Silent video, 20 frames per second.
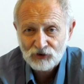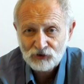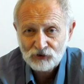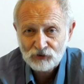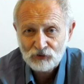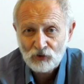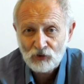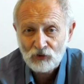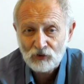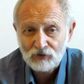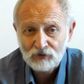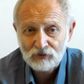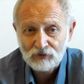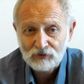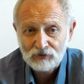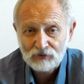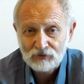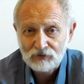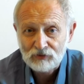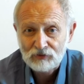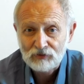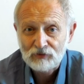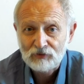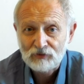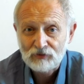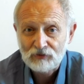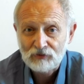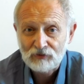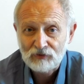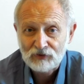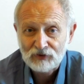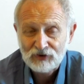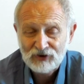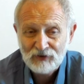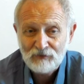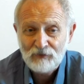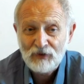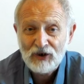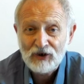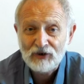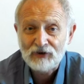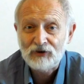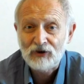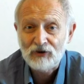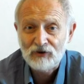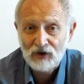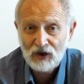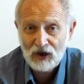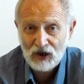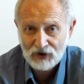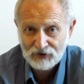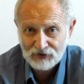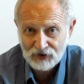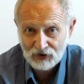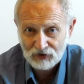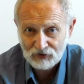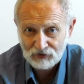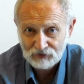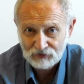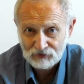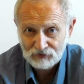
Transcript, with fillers: что тебе это надо,